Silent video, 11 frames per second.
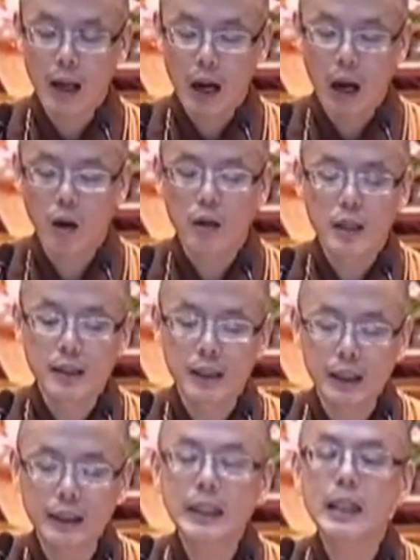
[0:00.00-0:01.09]
好，这
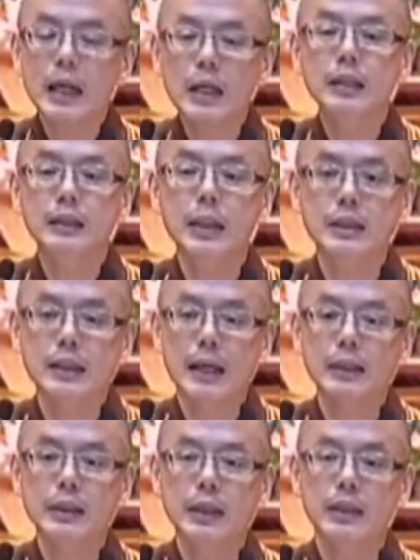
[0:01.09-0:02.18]
一地、二地、
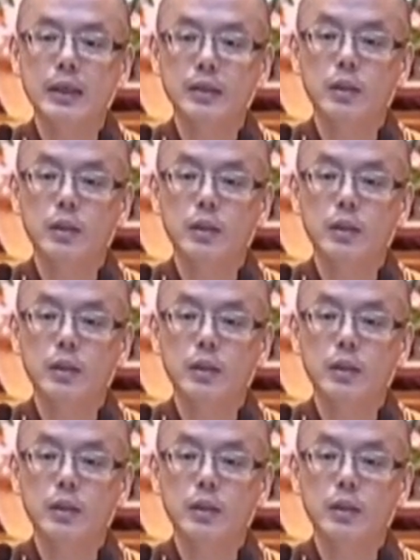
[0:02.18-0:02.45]
三地呢，